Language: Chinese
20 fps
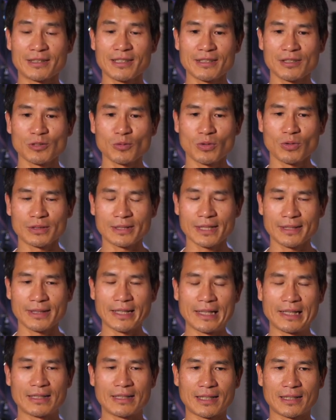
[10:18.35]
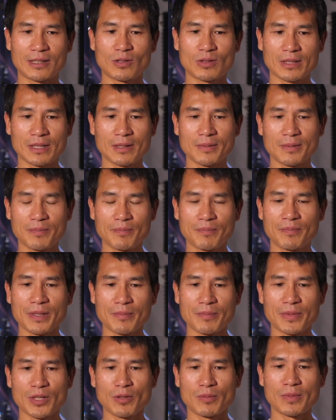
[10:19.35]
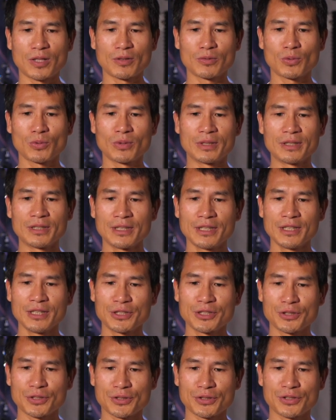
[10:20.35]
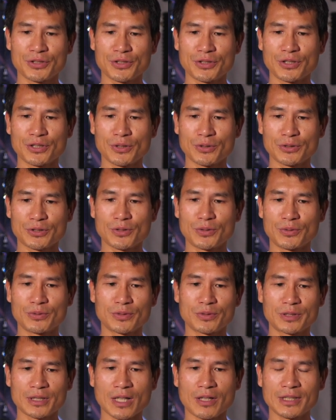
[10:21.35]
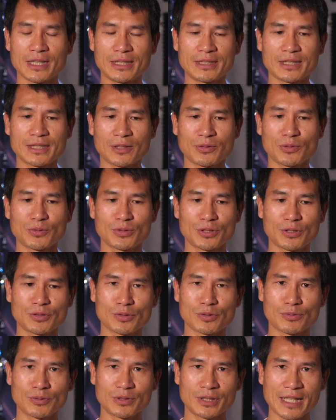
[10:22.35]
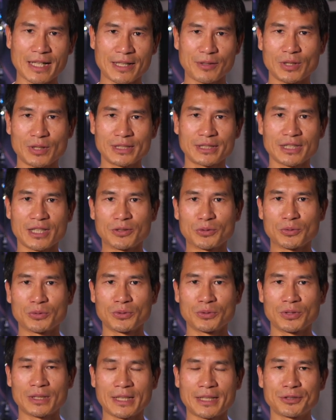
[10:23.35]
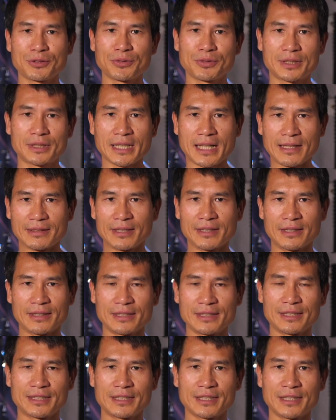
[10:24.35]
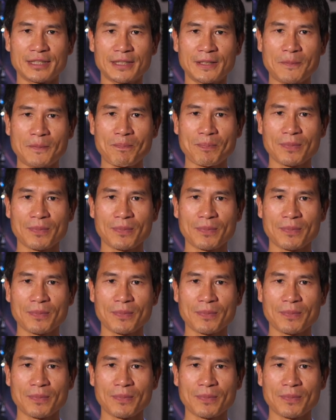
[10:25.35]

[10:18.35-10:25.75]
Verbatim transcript: 但是我在听来的话，他们并没有矛盾，就是有从导演角度，有从演员角度来去讲的一些